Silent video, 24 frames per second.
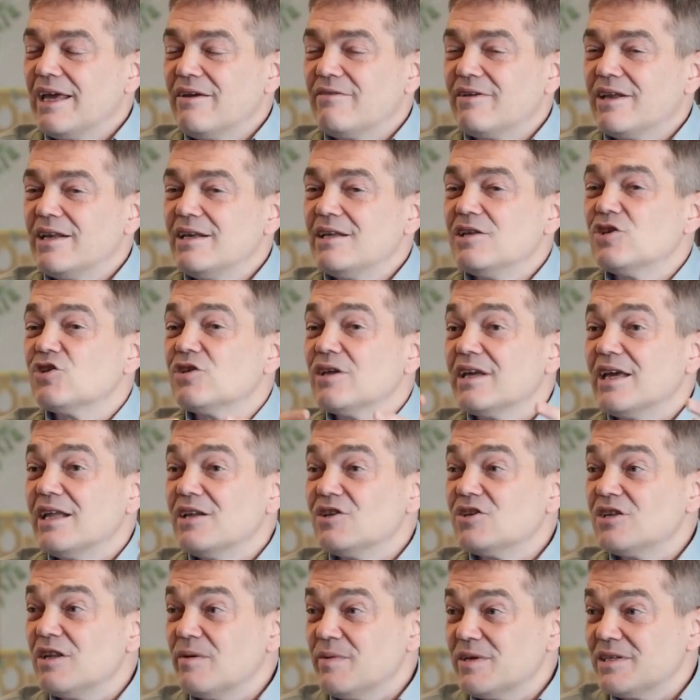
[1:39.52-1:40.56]
evrenin işte
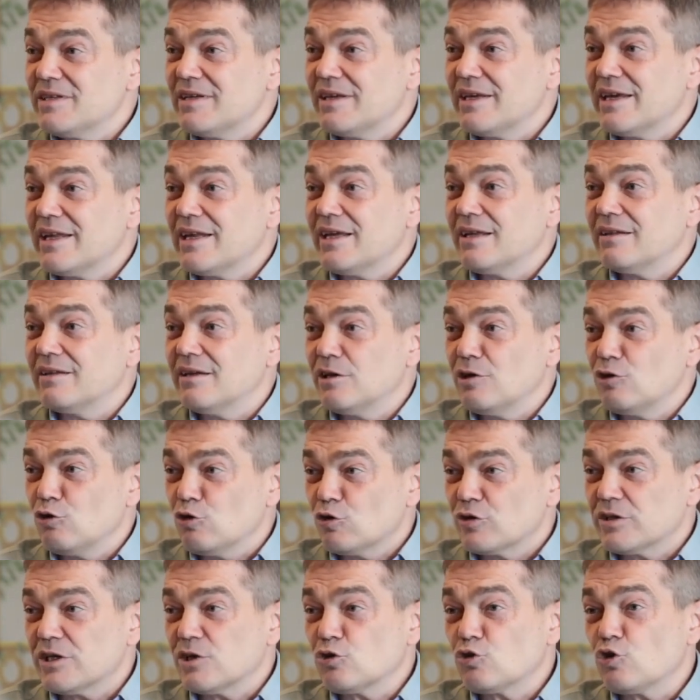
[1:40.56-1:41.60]
genişlemesi gerektiğini
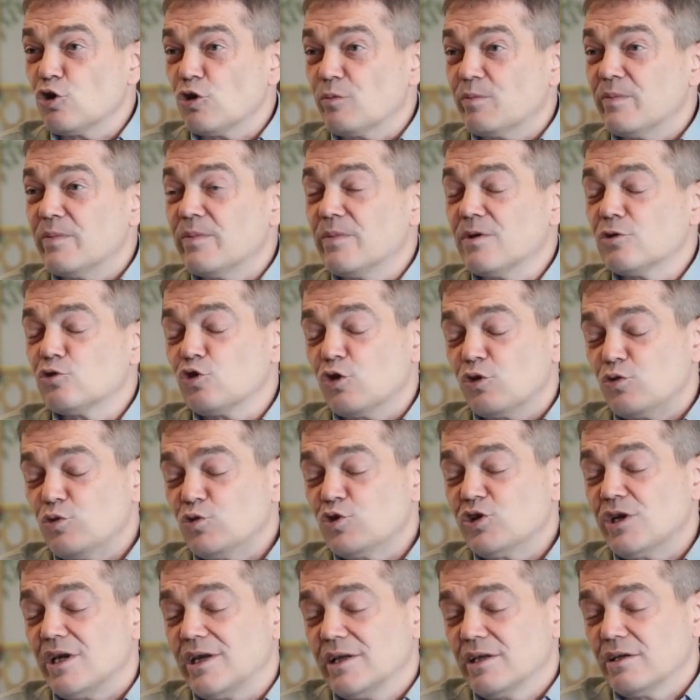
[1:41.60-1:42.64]
yoksa çök,
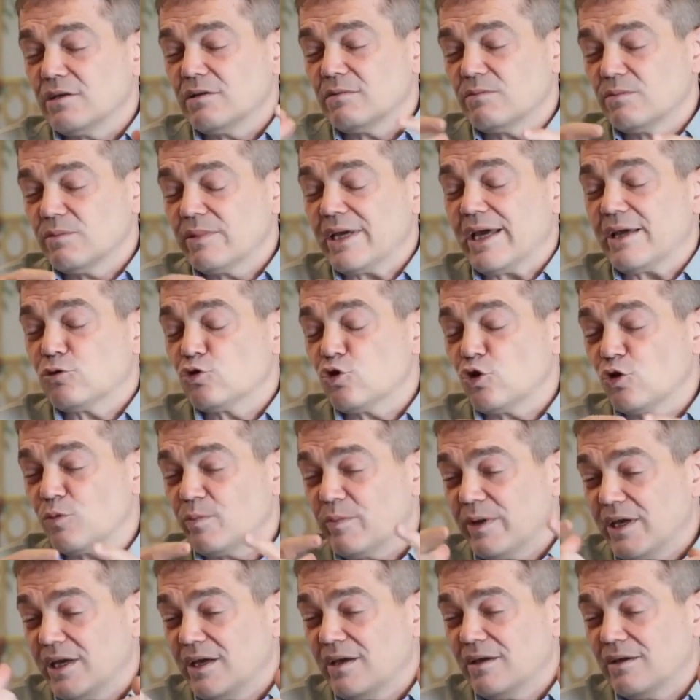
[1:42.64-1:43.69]
çökeceğini yani
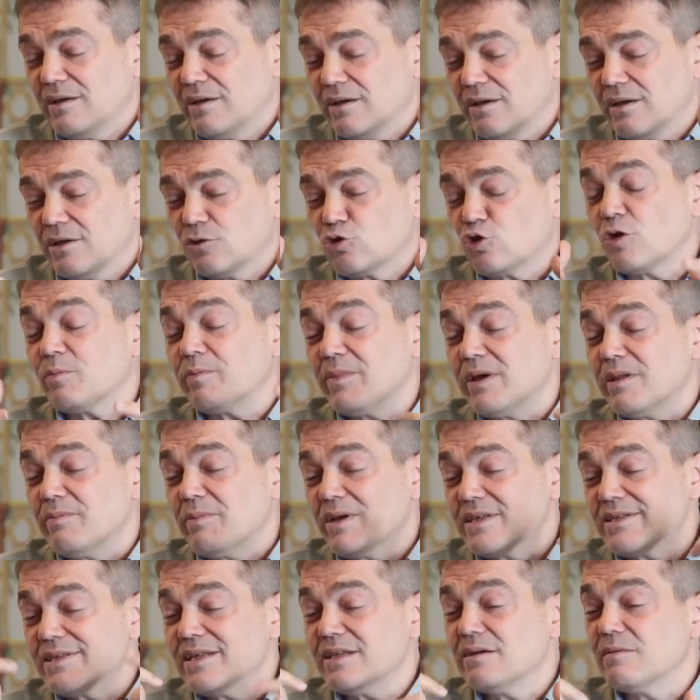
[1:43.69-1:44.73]
çökmeyi e,
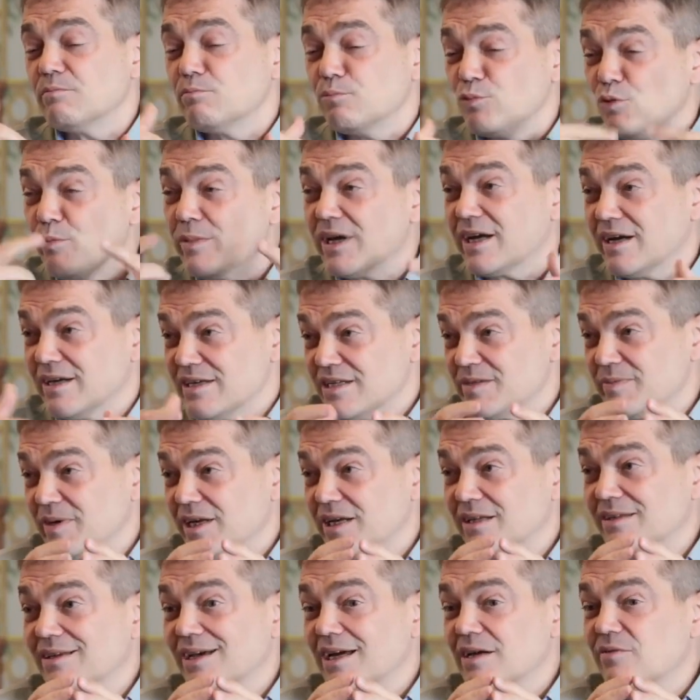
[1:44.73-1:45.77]
çökmemesini bu
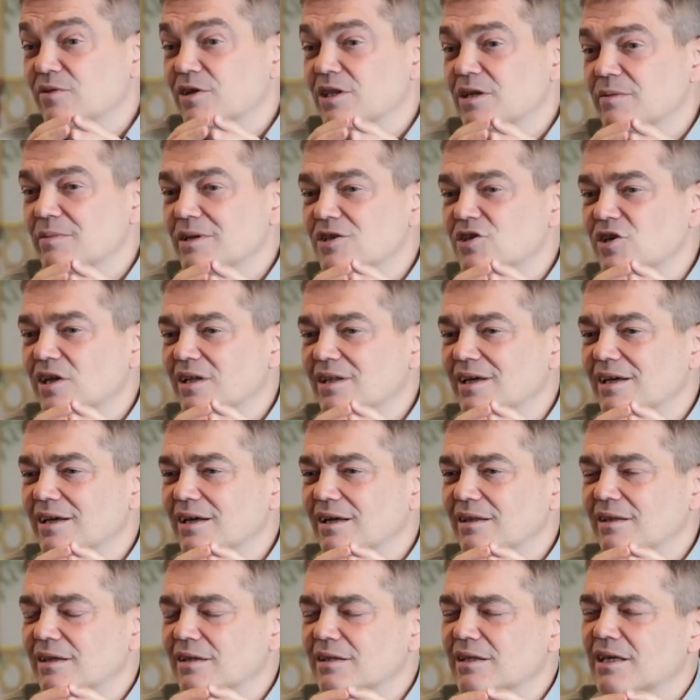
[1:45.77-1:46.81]
mekanizmayla tarif
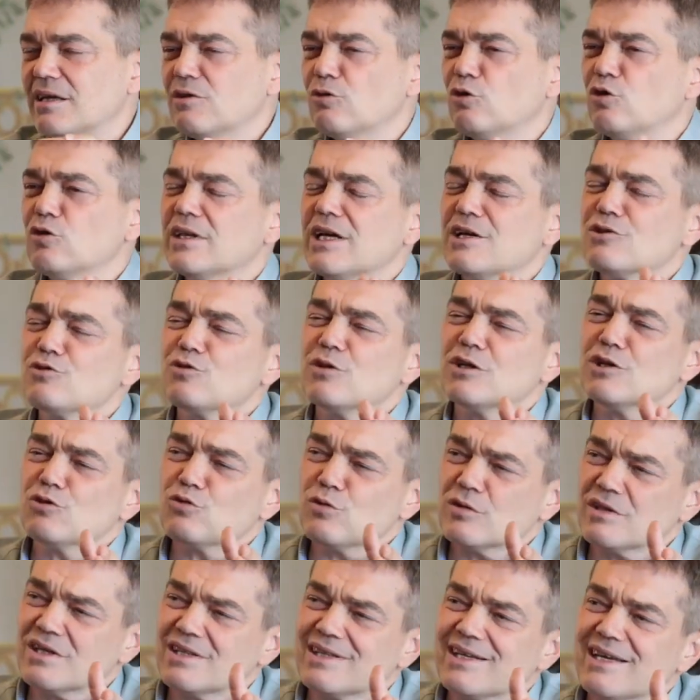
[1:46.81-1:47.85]
edebileceklerini anladılar. Ondan sonra
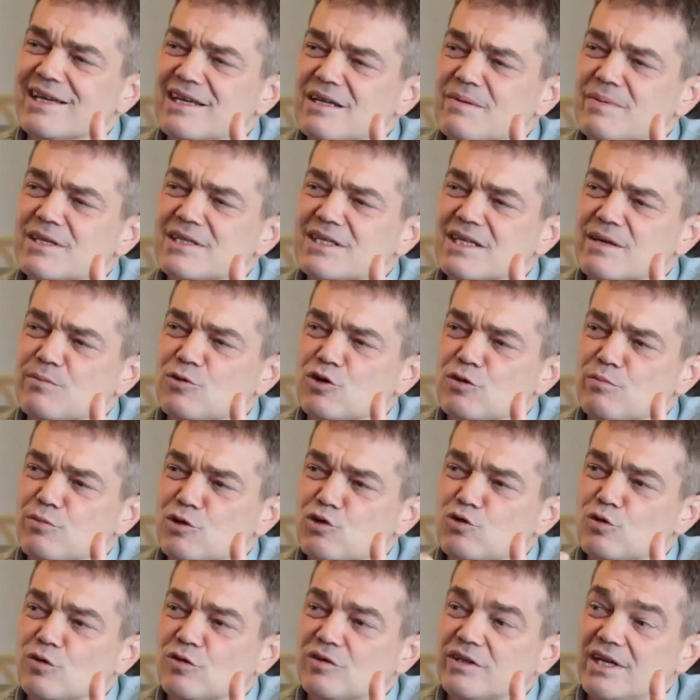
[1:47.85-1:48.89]
çok detaya girmek istemiyorum.
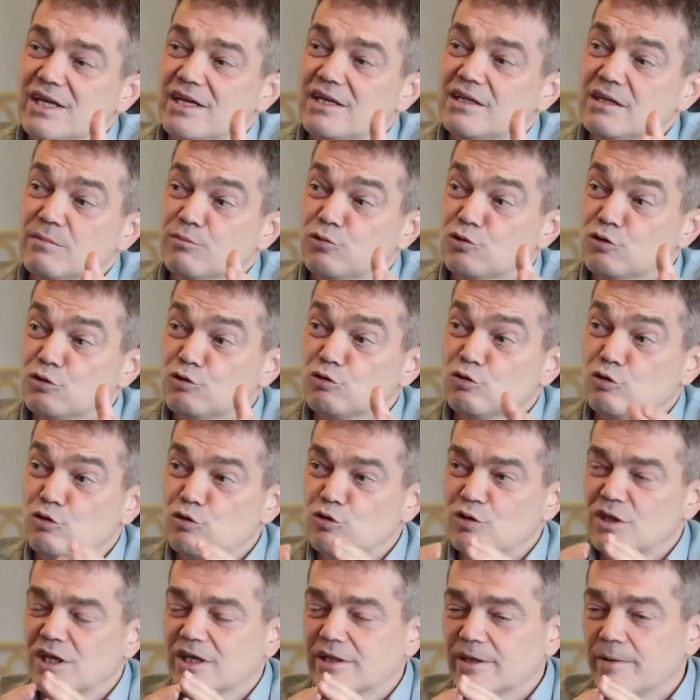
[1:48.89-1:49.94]
Birçok delil de bunu
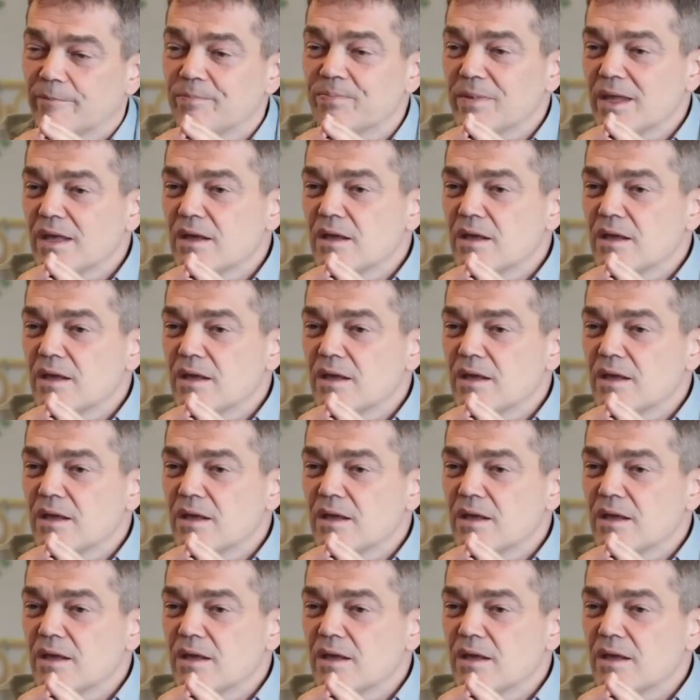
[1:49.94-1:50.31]
doğruladı.